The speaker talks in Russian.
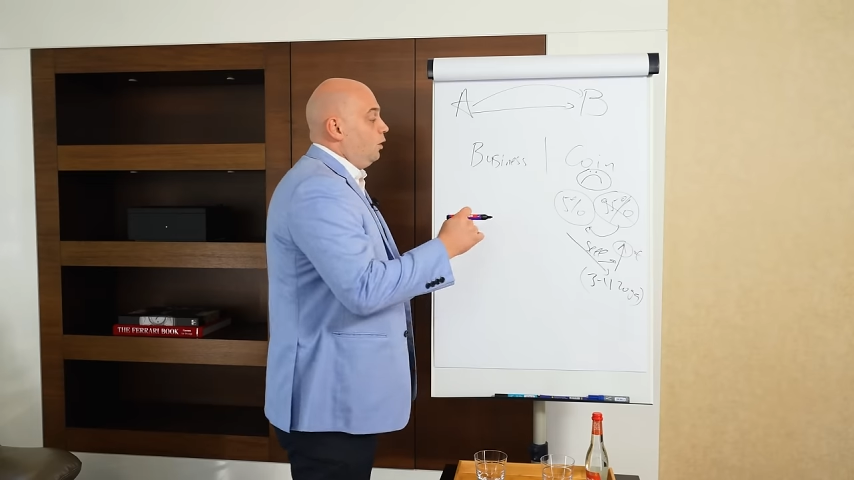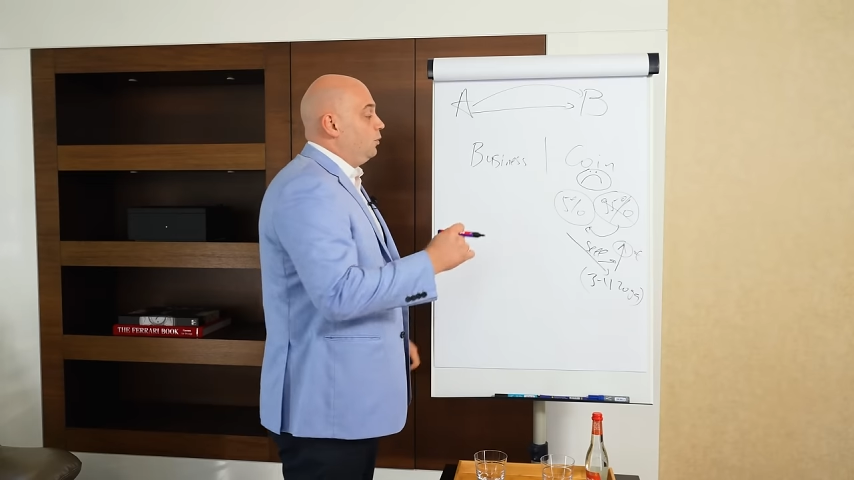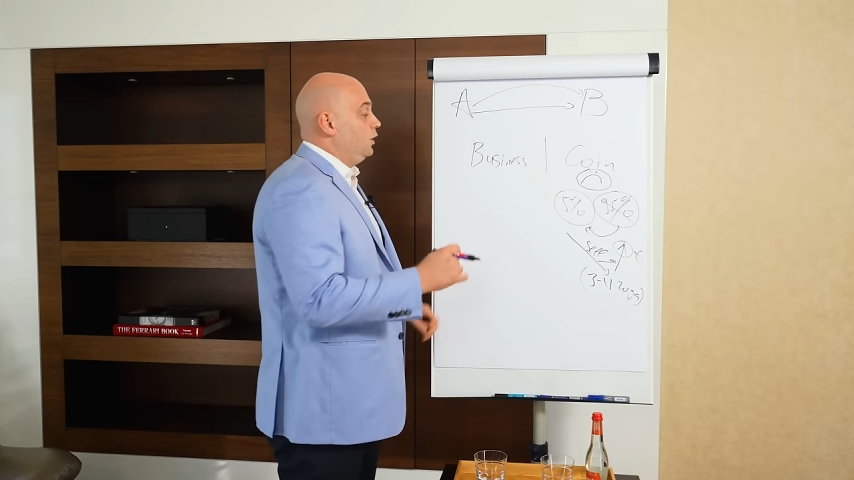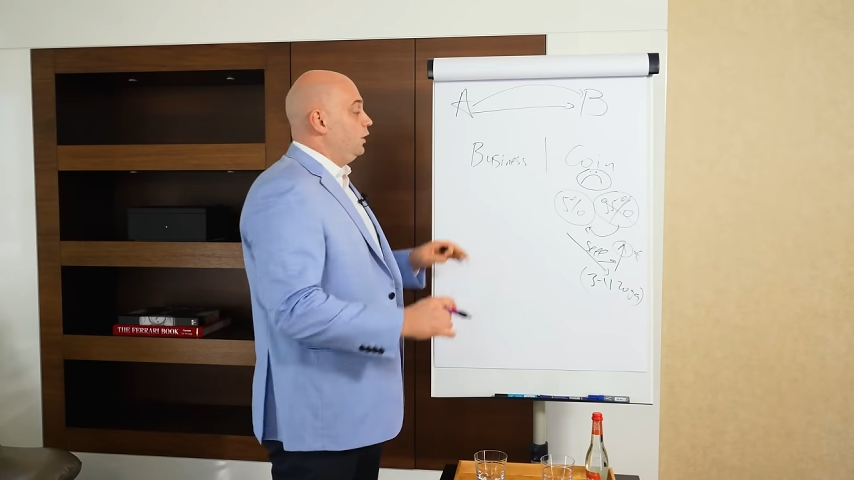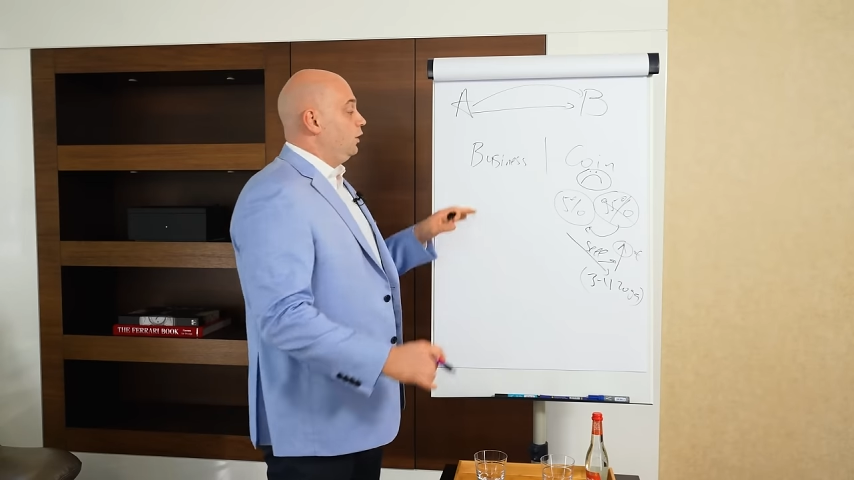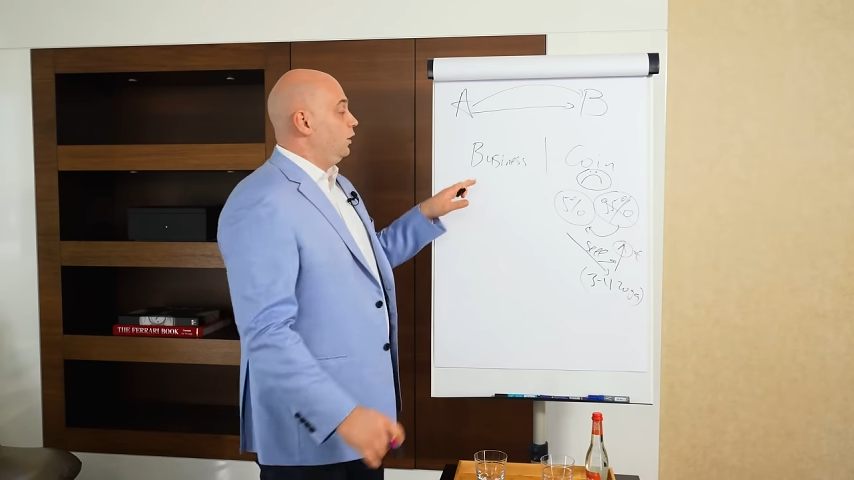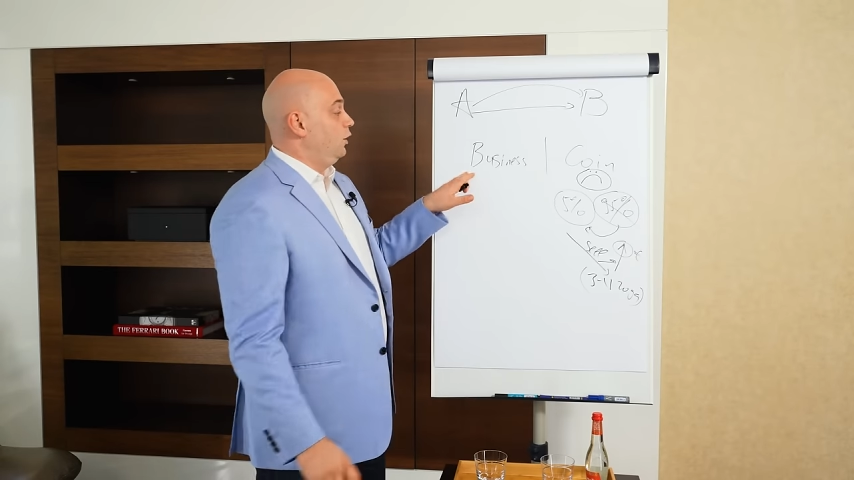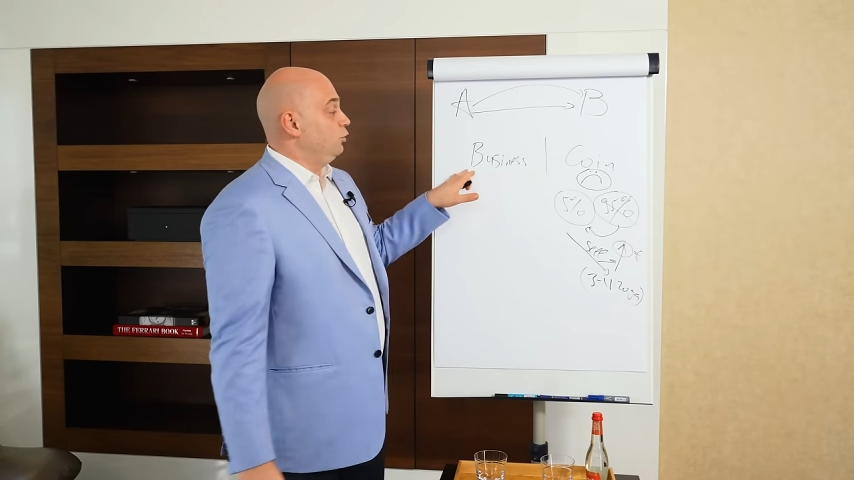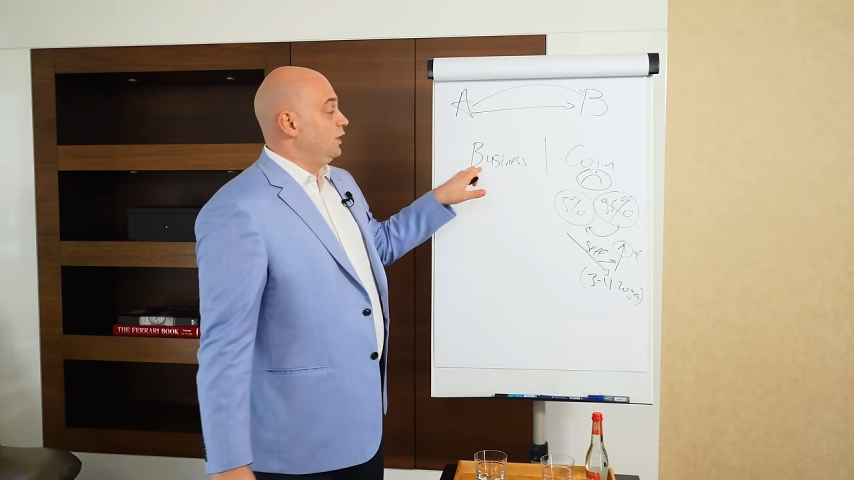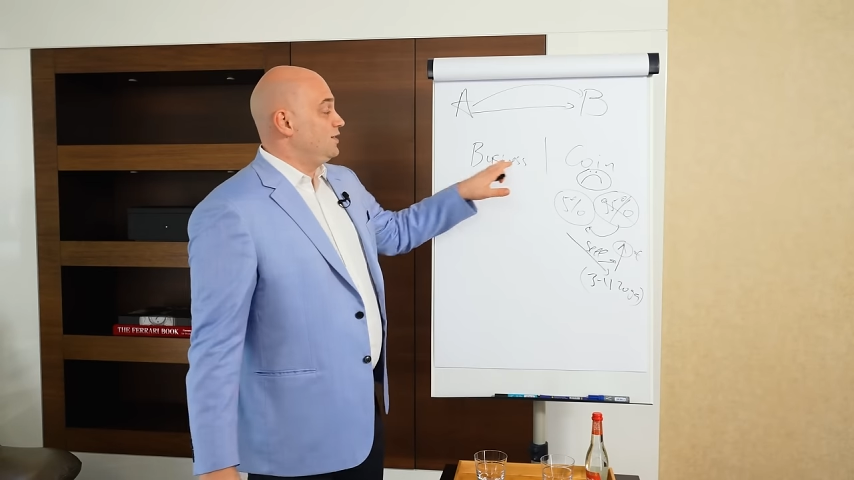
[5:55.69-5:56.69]
мы, э,
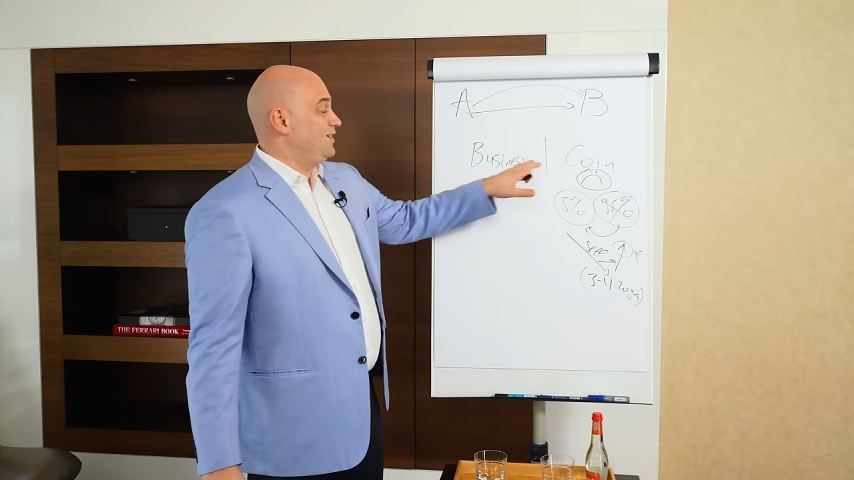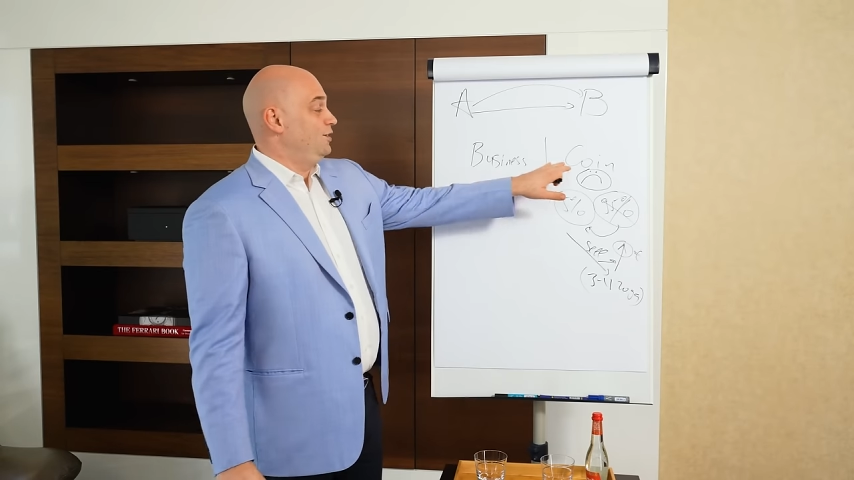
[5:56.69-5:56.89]
у нас